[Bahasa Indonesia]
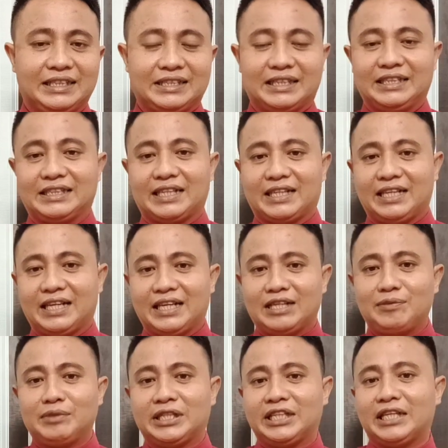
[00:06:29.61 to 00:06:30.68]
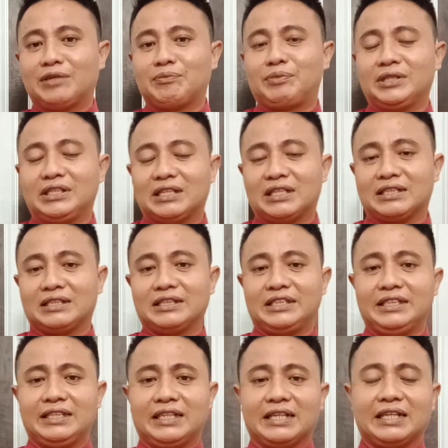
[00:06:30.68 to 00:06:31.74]
Jadi saya kira demikian penjelasan
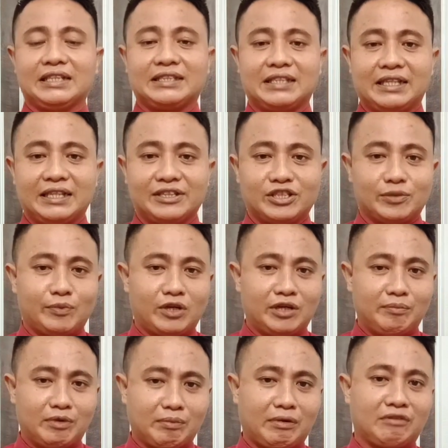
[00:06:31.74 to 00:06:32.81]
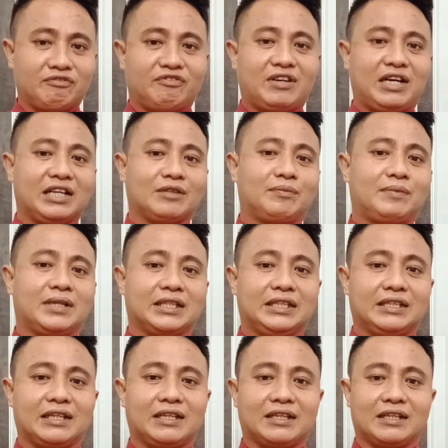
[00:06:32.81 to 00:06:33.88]
singkat dari saya. Semoga bermanfaat
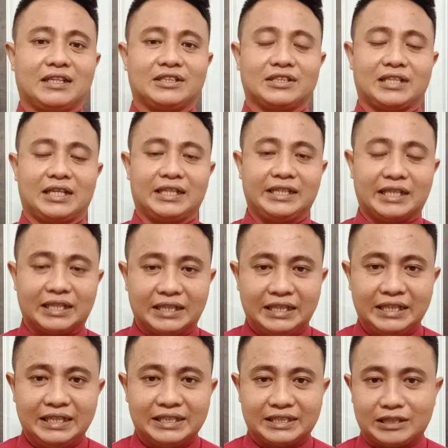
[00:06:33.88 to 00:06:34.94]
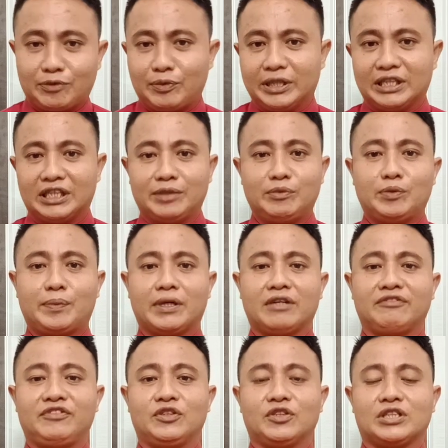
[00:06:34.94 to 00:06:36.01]
bagi rekan-rekan sekalian. Sampai ketemu
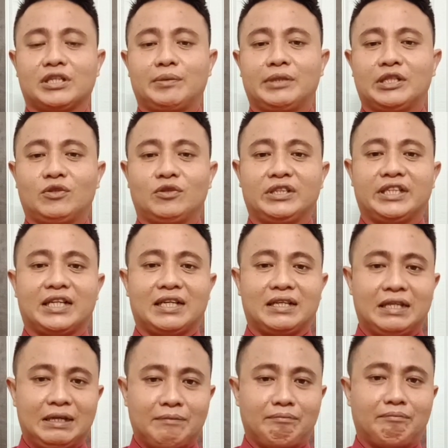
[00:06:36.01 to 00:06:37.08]
pada video saya berikutnya.